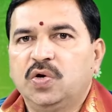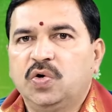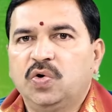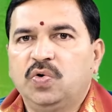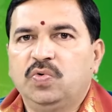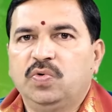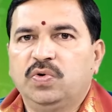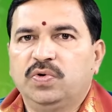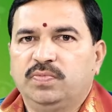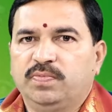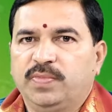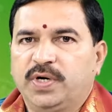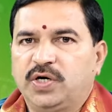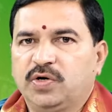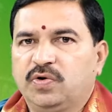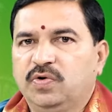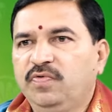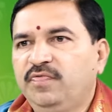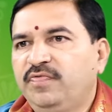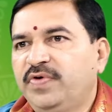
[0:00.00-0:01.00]
గురువు
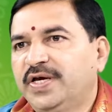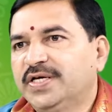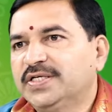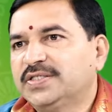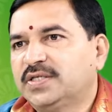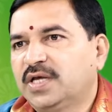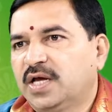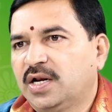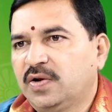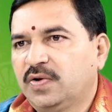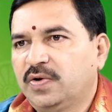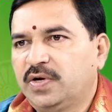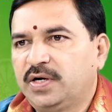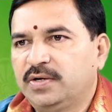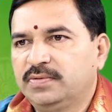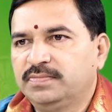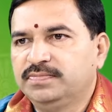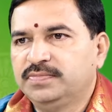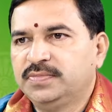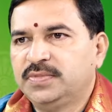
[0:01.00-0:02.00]
మటుకు వ్యయ స్థానంలో
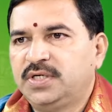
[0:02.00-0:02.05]
ఉన్నాడు